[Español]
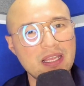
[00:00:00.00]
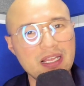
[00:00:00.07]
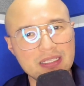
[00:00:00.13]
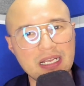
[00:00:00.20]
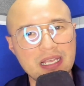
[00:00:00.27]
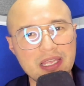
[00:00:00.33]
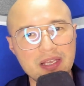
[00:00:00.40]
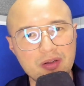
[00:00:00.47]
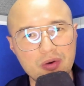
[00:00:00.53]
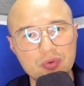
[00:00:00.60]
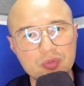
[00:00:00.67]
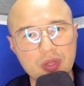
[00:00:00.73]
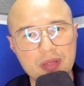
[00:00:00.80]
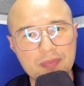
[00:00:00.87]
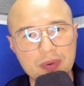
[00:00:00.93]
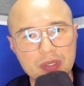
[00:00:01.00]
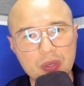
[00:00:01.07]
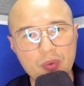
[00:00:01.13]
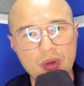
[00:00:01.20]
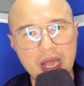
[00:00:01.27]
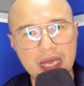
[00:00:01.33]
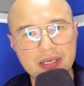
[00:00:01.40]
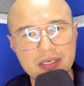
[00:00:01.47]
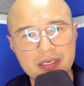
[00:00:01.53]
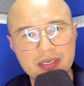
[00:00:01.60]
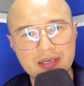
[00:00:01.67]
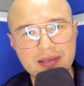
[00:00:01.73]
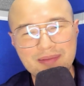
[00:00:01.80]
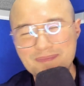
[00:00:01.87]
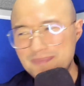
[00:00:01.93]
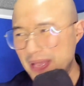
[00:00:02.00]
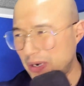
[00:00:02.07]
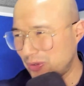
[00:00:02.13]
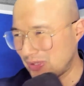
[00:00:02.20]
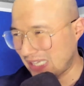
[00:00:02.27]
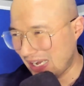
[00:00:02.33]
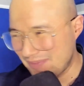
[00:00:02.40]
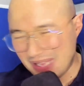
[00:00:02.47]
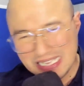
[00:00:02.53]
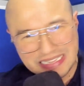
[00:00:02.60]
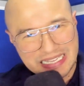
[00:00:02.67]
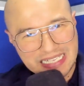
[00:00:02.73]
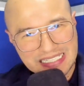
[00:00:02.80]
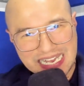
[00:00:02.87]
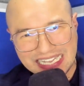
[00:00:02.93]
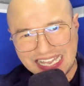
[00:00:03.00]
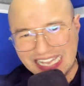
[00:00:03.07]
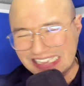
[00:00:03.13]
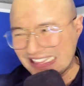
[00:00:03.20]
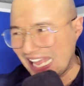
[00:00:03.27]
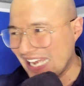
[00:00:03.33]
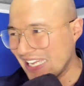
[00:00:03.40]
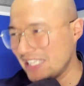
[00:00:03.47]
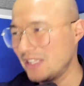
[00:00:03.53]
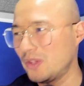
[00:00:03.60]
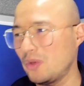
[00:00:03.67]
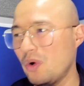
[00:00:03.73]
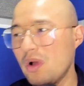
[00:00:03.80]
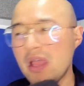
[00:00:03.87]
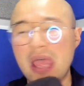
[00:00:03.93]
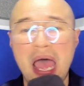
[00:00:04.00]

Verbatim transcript: de ataque del conjunto deportivo Cali pero tremendas. sea, ah, qué talento!